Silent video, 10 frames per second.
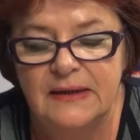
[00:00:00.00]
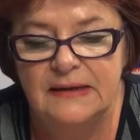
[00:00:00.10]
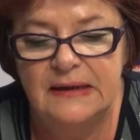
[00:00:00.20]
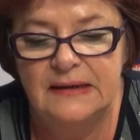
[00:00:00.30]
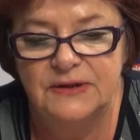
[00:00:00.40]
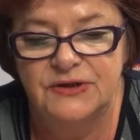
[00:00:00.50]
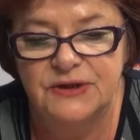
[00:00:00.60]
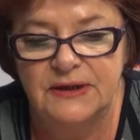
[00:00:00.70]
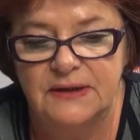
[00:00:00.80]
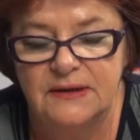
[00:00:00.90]

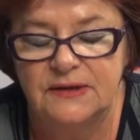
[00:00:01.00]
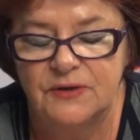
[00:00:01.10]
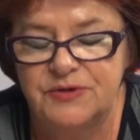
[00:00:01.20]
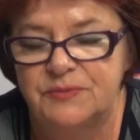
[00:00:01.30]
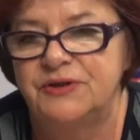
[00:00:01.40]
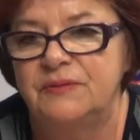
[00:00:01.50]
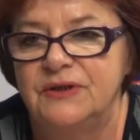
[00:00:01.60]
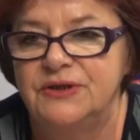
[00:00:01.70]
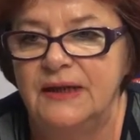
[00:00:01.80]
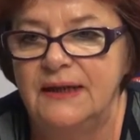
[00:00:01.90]
należy dobrze
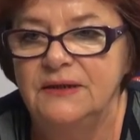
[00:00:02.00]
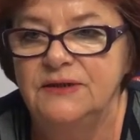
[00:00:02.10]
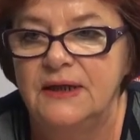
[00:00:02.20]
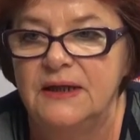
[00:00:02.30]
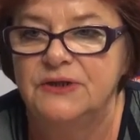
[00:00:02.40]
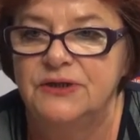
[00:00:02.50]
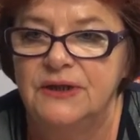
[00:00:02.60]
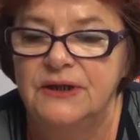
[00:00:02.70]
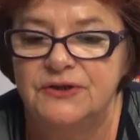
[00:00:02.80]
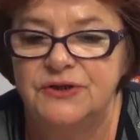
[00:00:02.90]
przemyśleć,
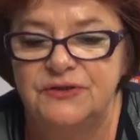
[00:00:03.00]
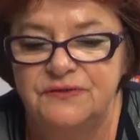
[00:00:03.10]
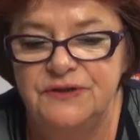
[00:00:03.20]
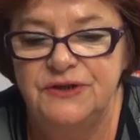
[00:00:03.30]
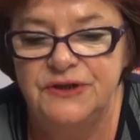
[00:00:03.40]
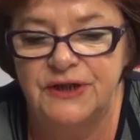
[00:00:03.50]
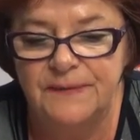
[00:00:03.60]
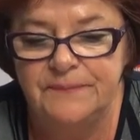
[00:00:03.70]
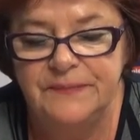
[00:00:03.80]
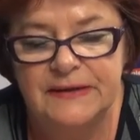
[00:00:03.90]
czy
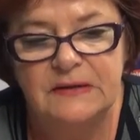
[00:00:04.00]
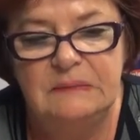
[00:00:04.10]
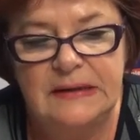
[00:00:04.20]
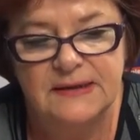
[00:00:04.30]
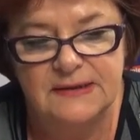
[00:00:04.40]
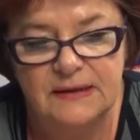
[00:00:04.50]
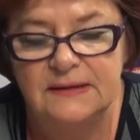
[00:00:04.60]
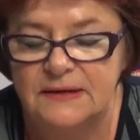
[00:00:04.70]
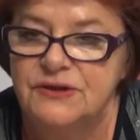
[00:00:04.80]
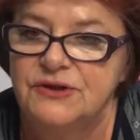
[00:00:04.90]
rzeczywiście te gimnazja
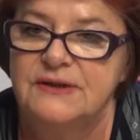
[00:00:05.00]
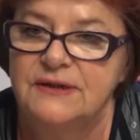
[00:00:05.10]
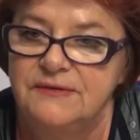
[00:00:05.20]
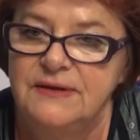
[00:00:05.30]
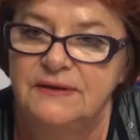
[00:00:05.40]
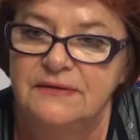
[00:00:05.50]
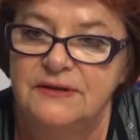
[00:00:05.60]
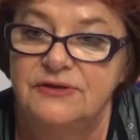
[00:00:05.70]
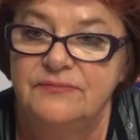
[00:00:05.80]
należy zlikwidować.